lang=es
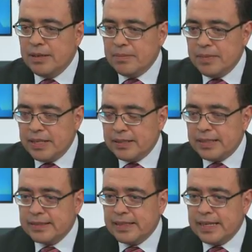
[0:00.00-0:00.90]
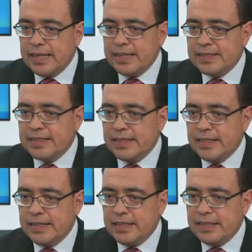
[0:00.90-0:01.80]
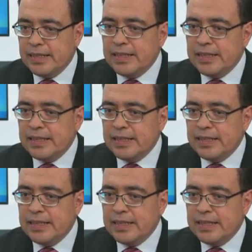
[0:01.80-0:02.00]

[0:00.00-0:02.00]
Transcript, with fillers: mientras que si,